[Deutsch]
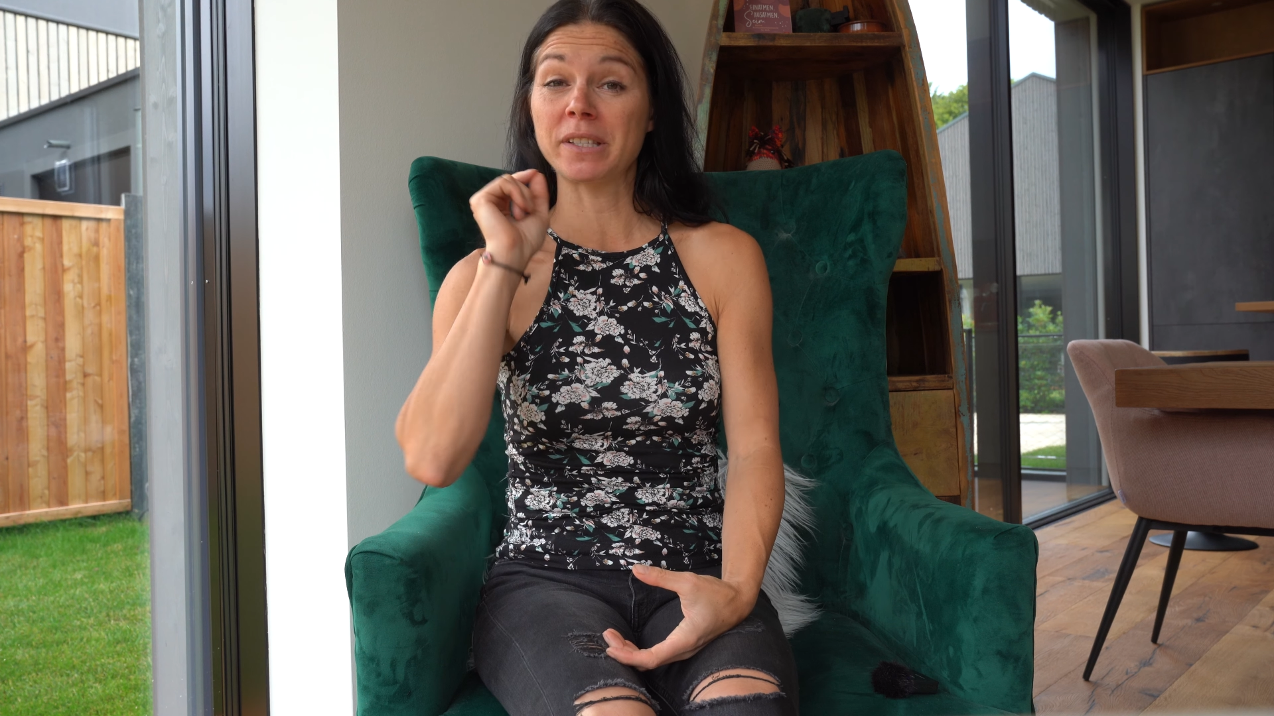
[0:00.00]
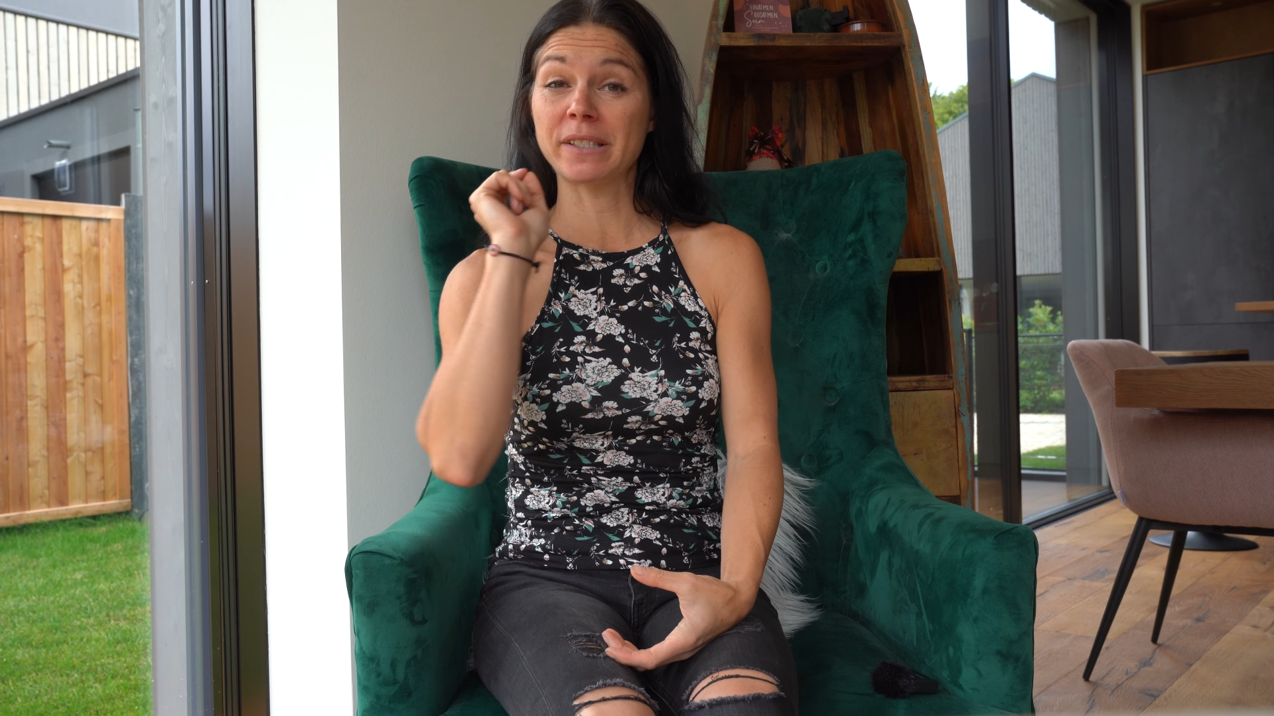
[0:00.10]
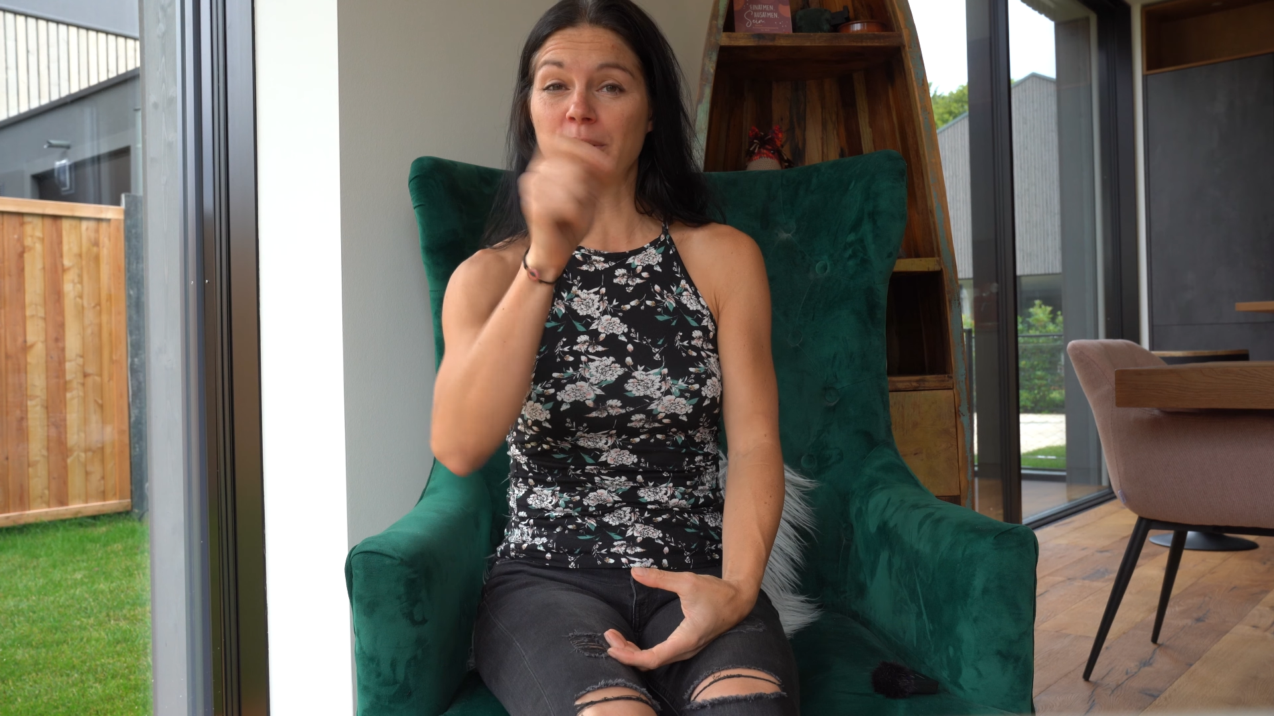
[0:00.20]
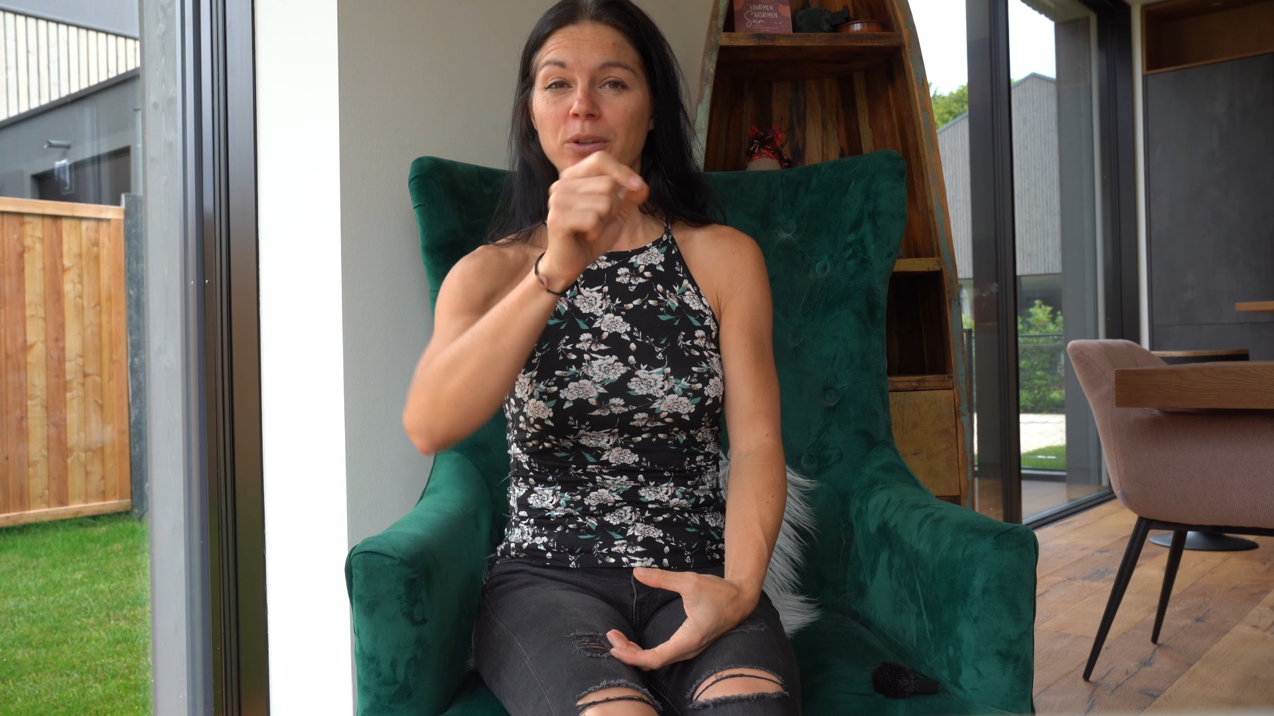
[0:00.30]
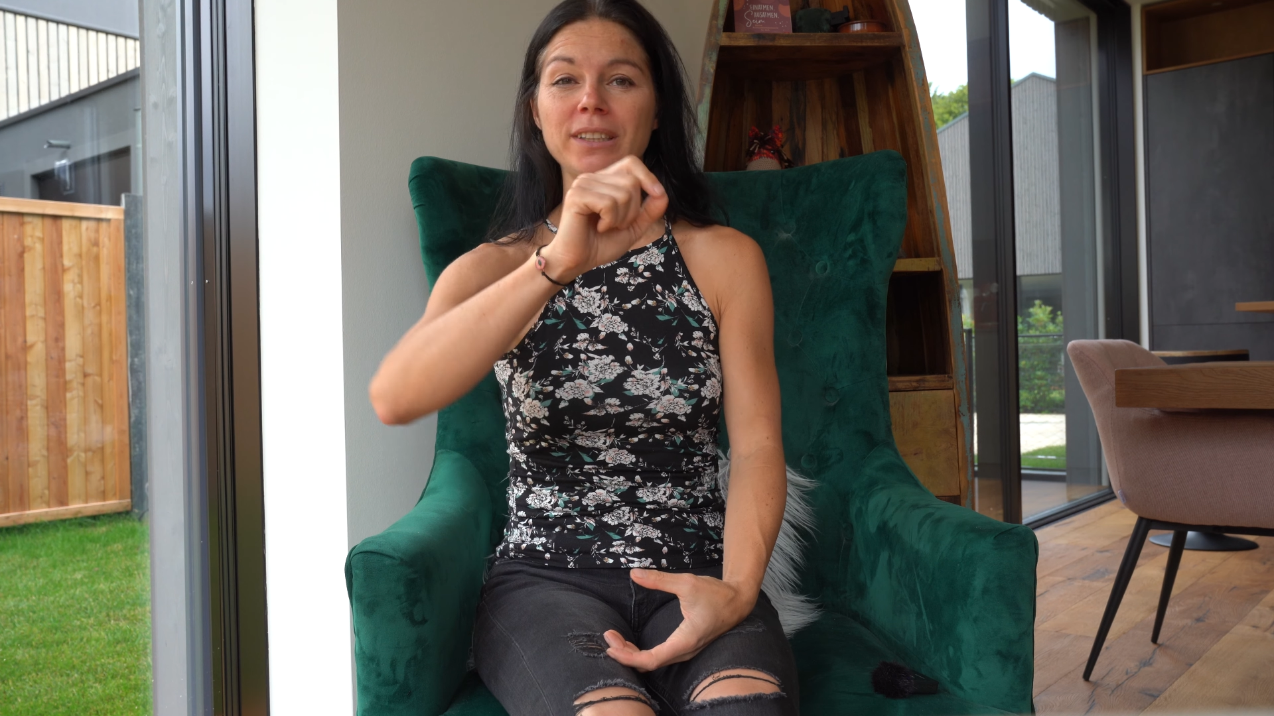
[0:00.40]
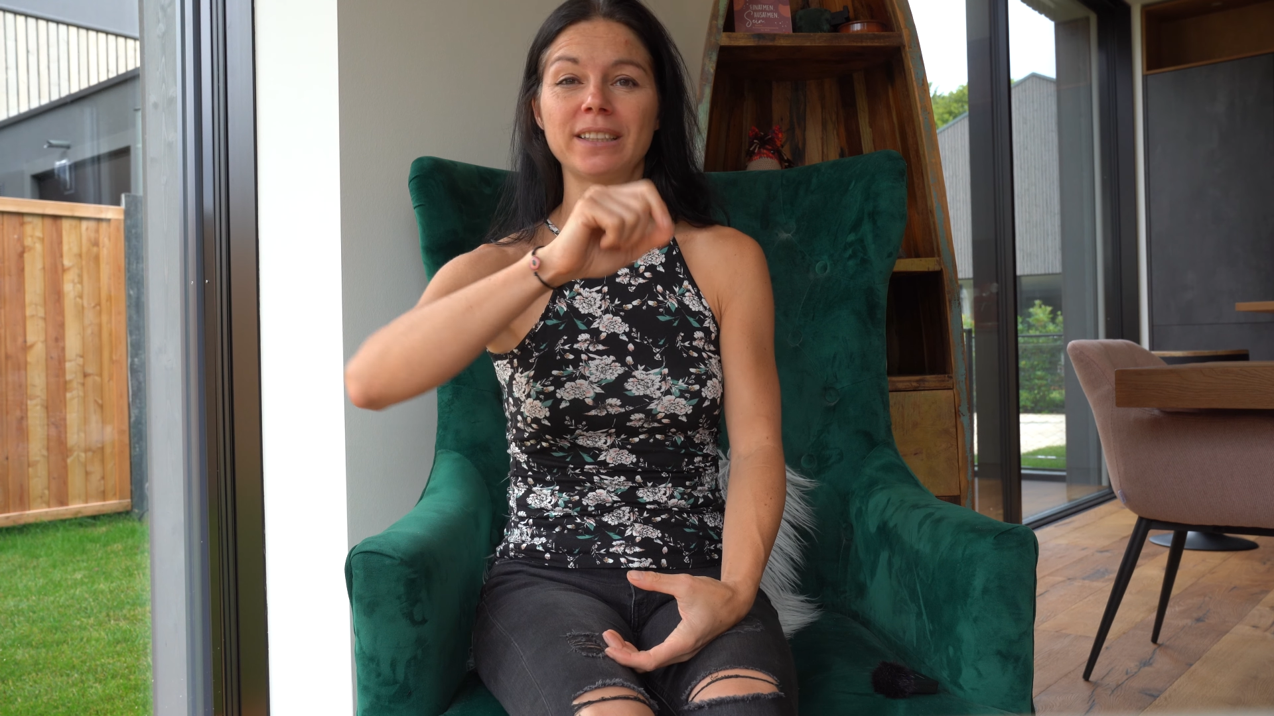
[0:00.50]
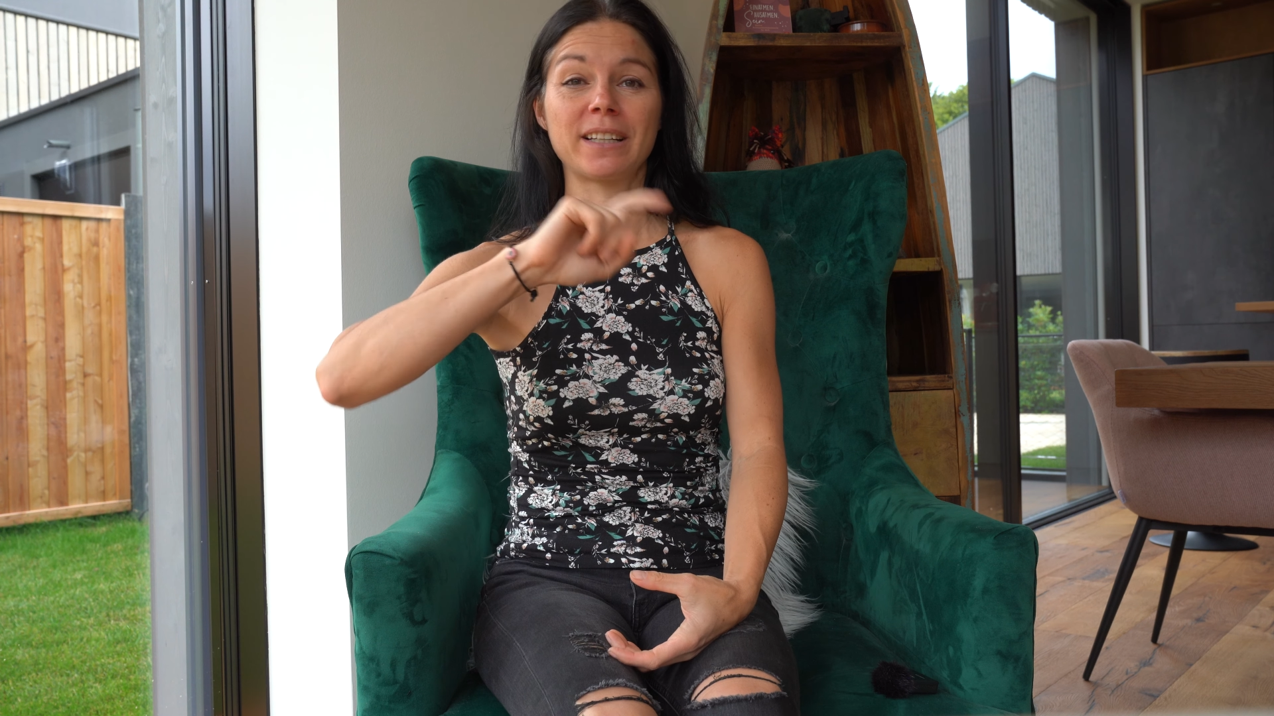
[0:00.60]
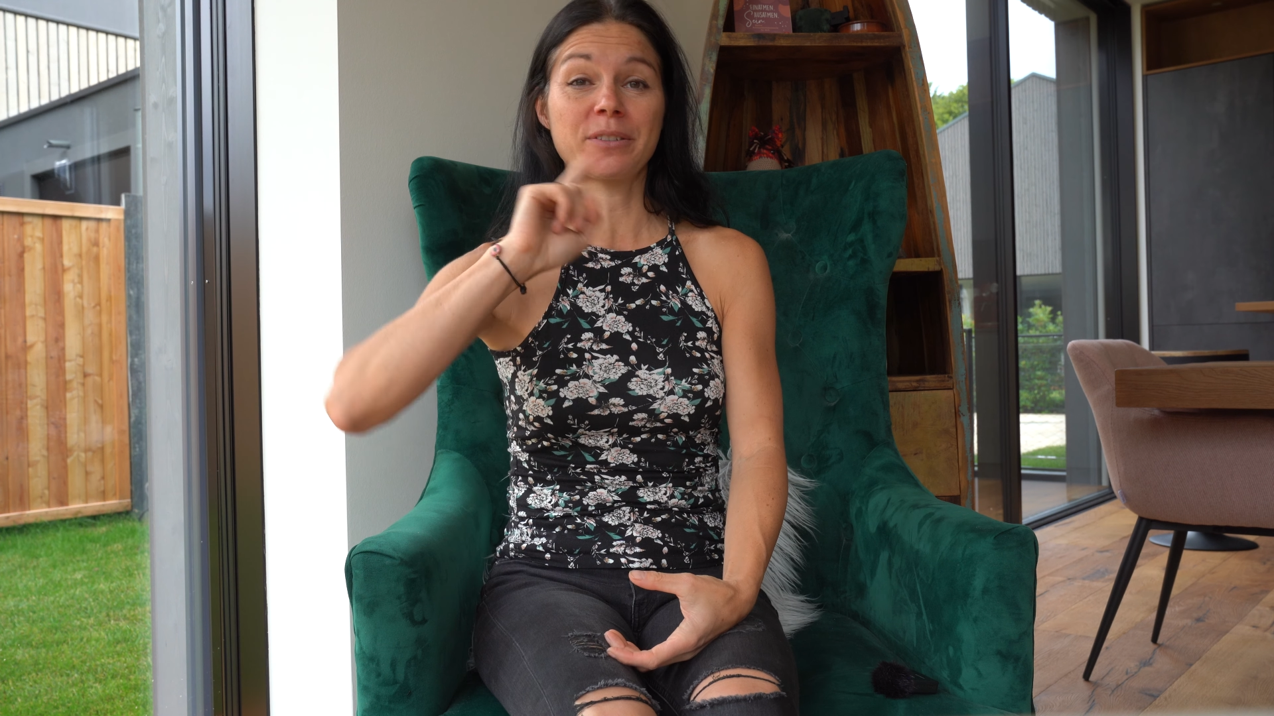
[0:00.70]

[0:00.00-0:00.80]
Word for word: Sonntag,